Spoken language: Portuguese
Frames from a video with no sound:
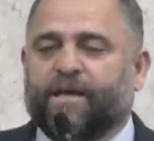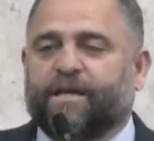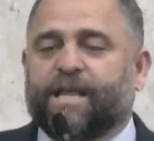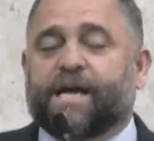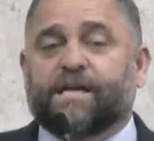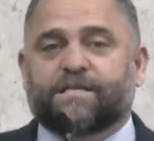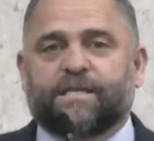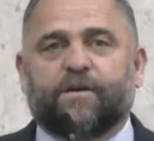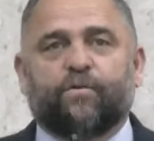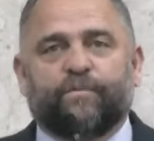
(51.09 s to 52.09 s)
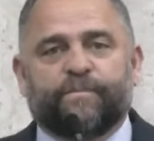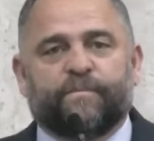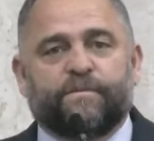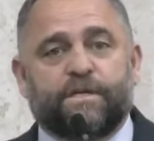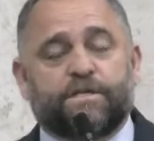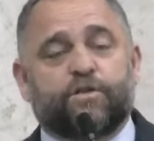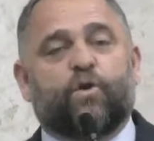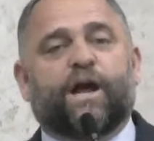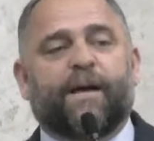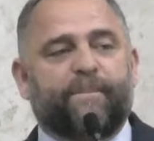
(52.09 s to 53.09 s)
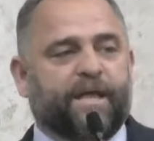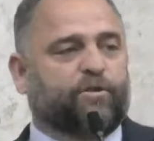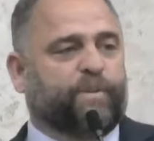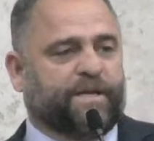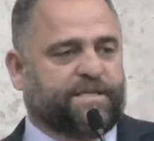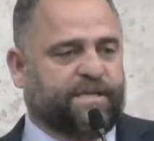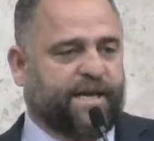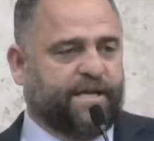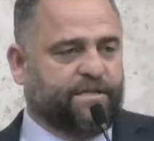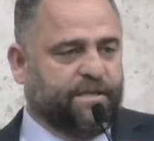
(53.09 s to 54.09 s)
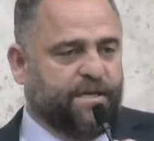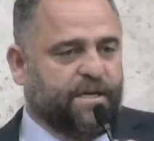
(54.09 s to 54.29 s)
e da questão de deslocamento pela cidade.